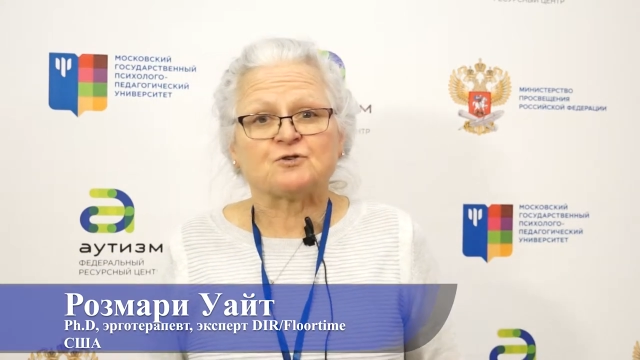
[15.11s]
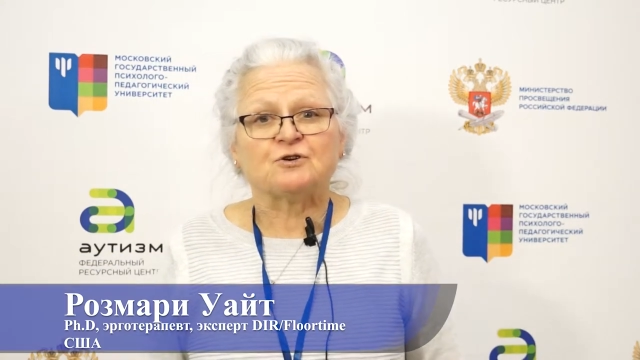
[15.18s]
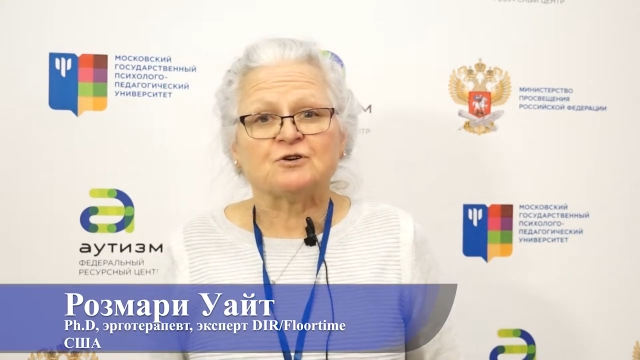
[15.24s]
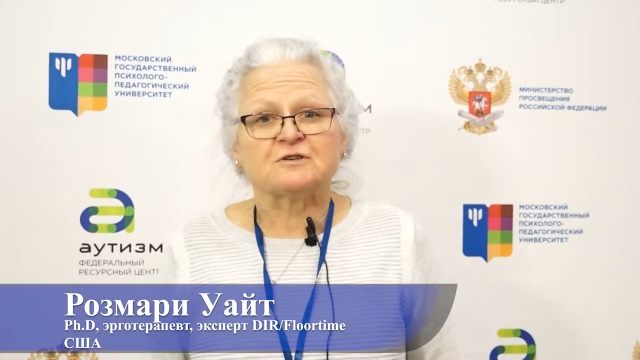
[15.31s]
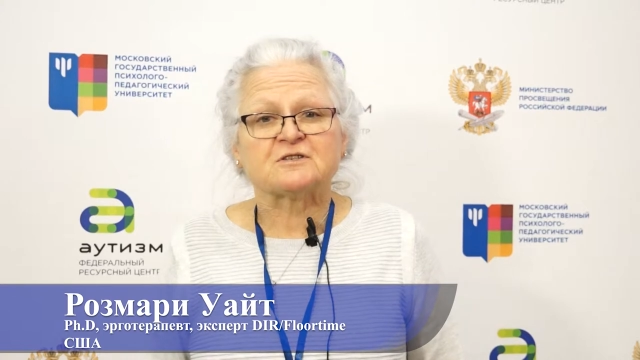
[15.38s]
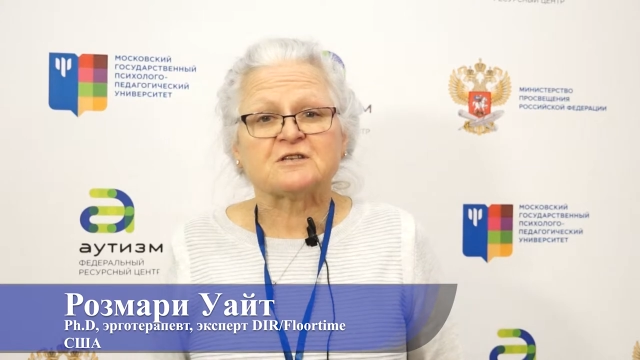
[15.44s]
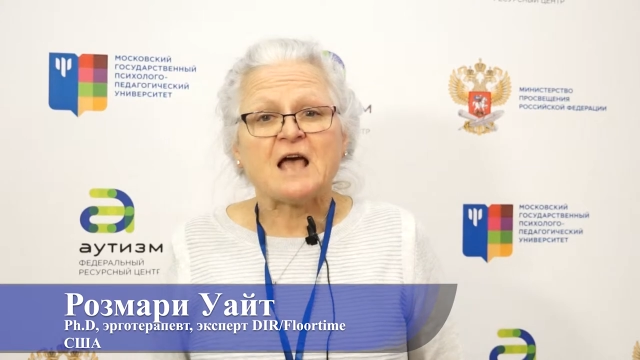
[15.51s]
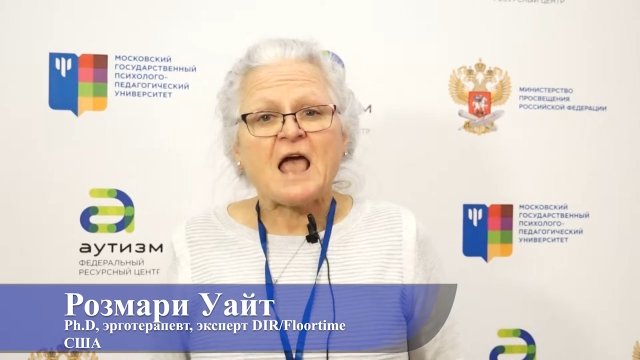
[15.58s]
И
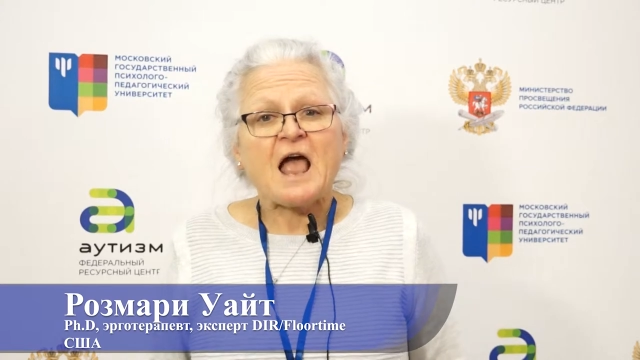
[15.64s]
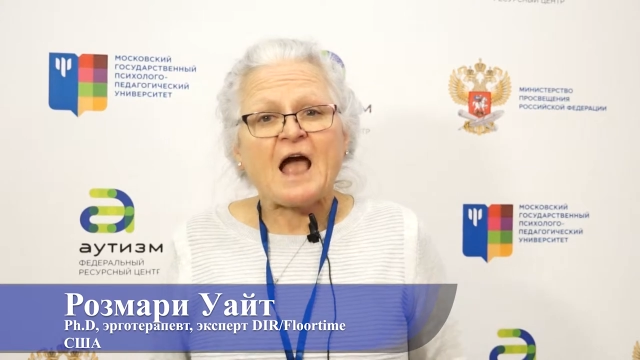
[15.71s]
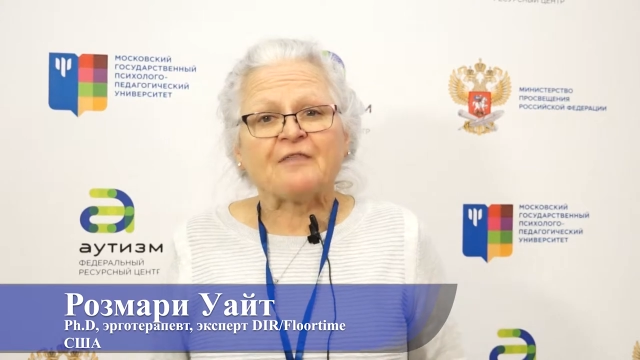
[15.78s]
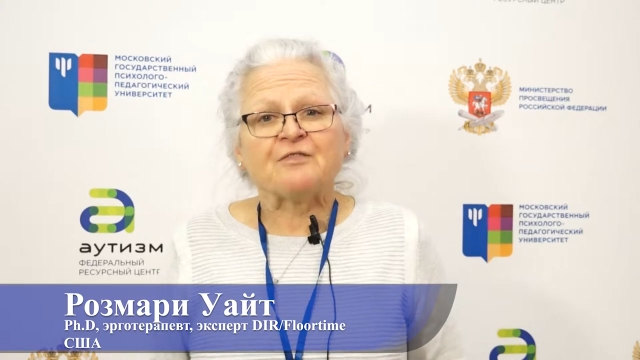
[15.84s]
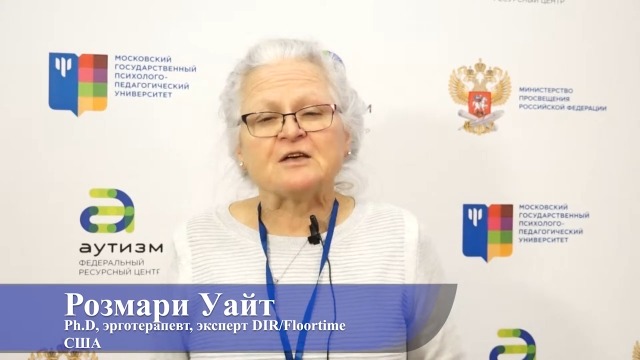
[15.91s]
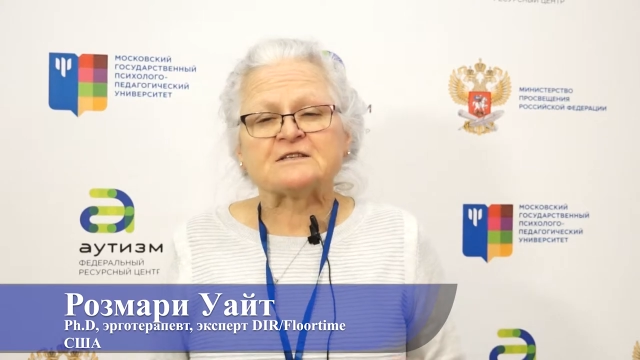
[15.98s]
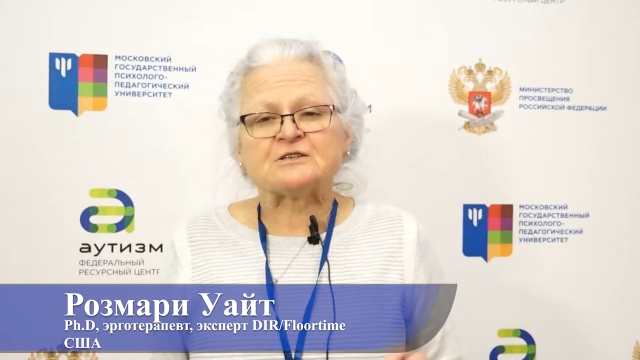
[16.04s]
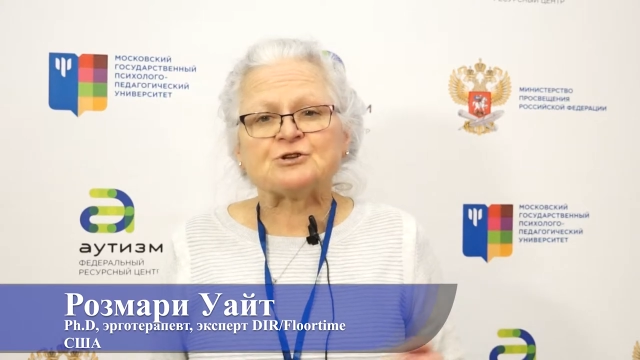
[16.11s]
у него
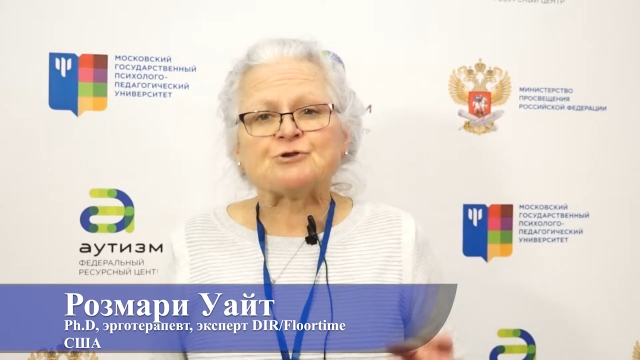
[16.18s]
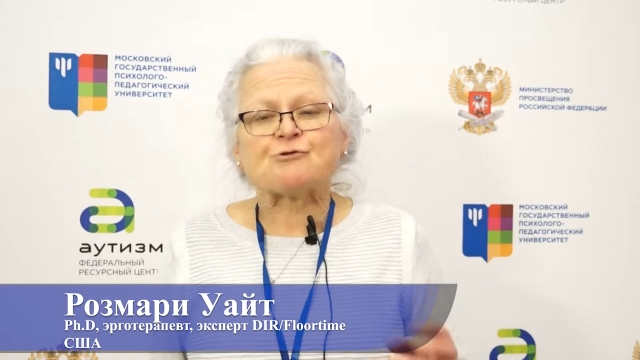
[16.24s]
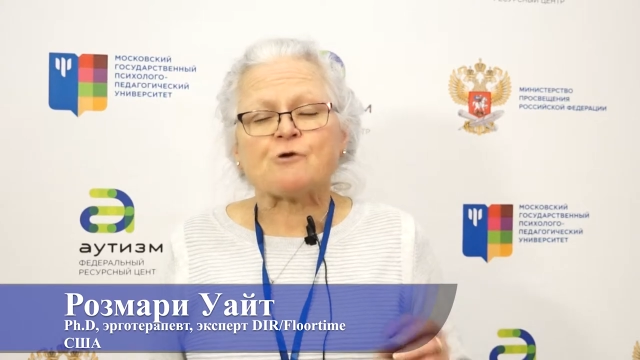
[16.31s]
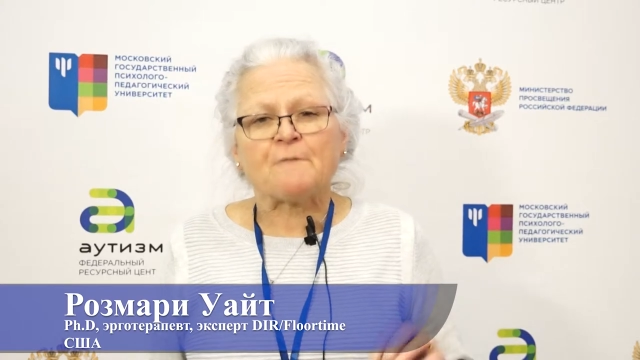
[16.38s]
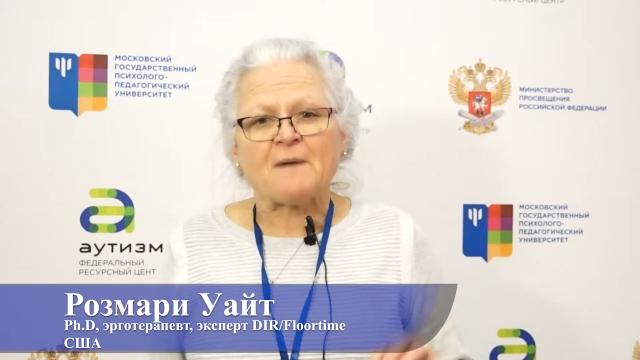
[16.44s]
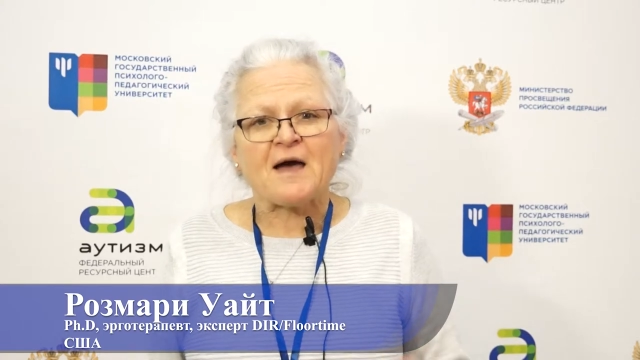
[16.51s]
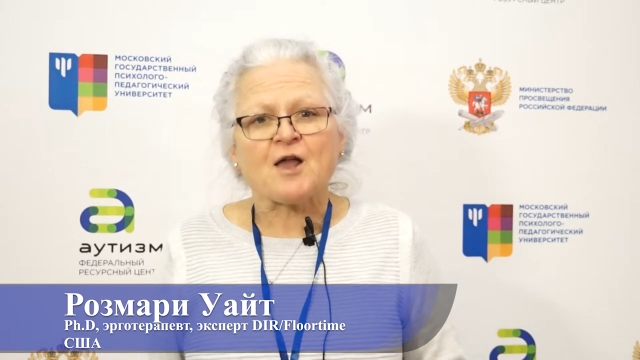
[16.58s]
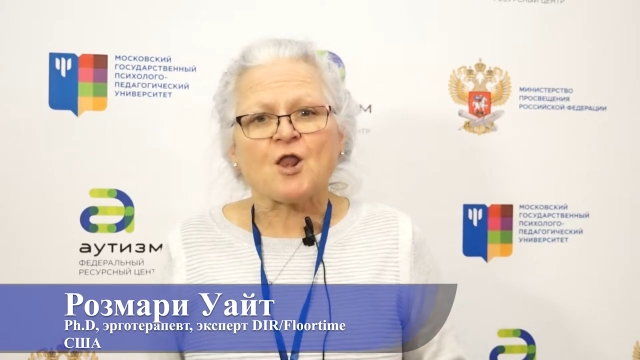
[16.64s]
есть
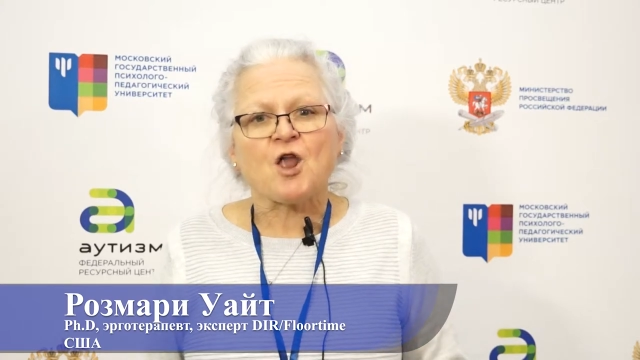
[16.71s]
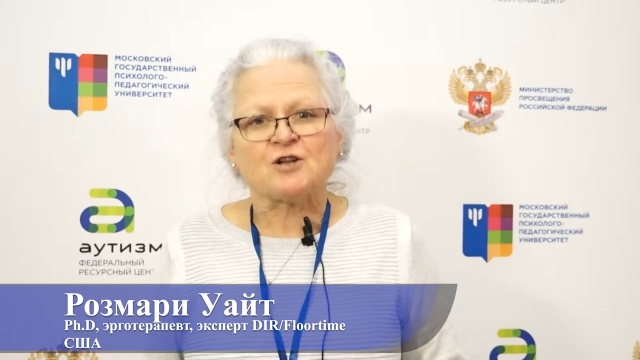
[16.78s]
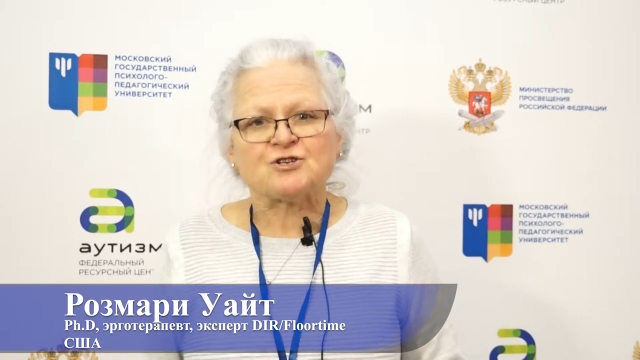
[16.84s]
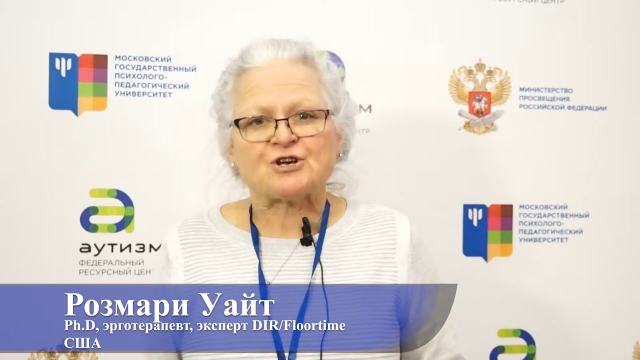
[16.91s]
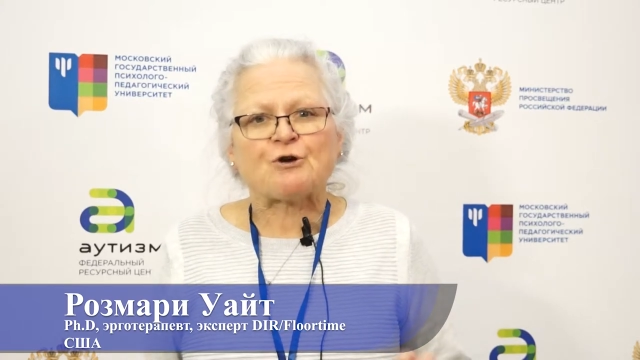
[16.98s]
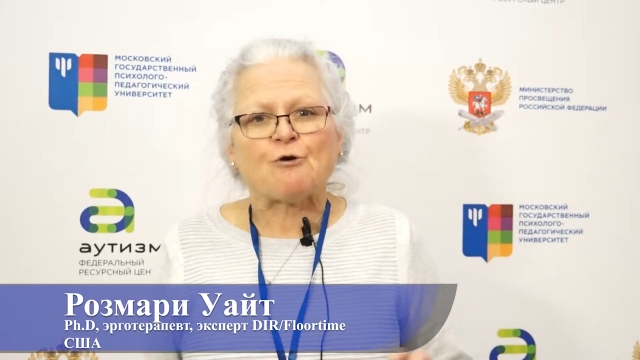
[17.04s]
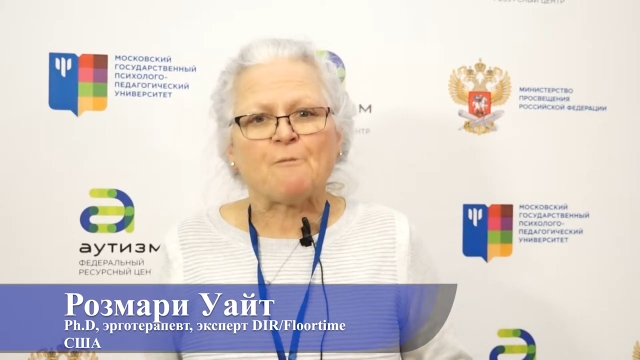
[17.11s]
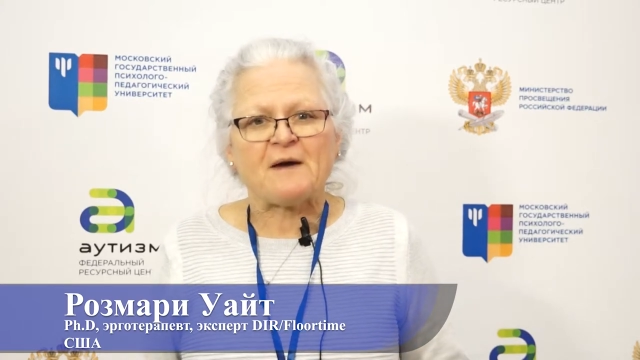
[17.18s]

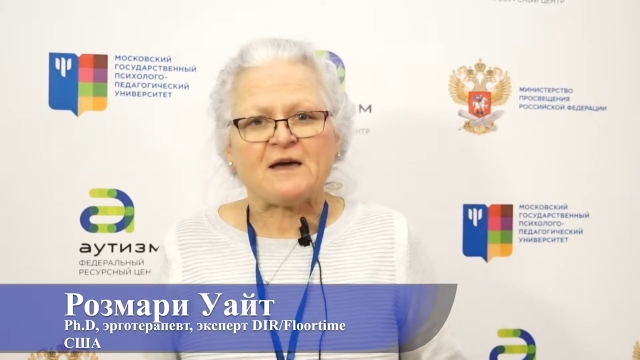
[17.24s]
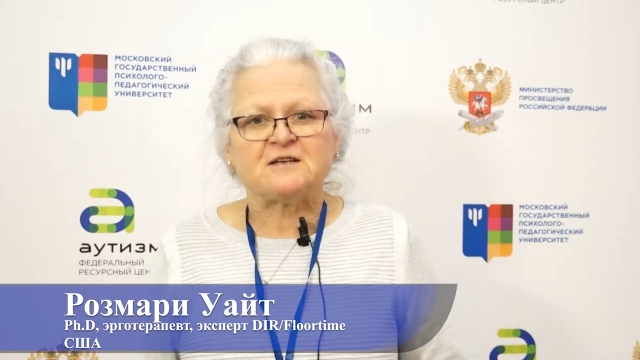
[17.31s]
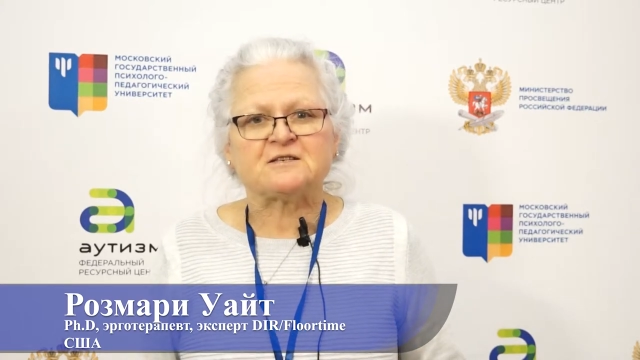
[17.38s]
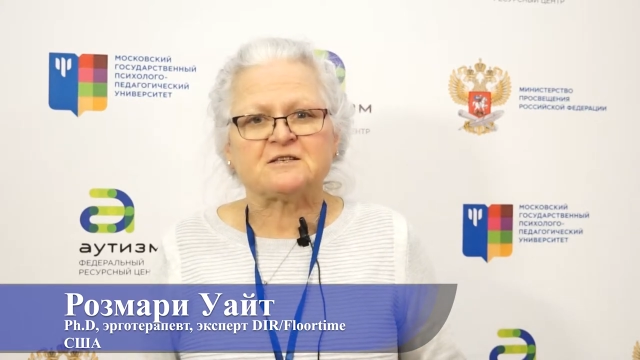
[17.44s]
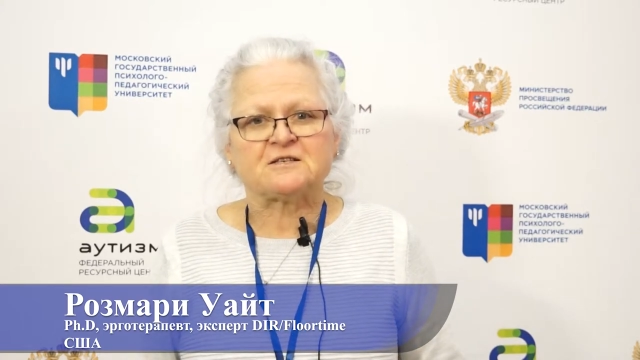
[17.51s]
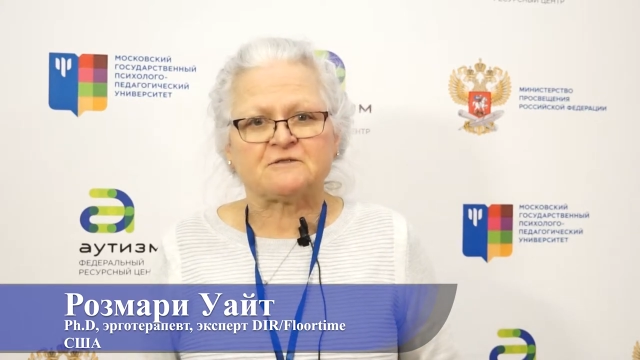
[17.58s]
нейробиологические основы.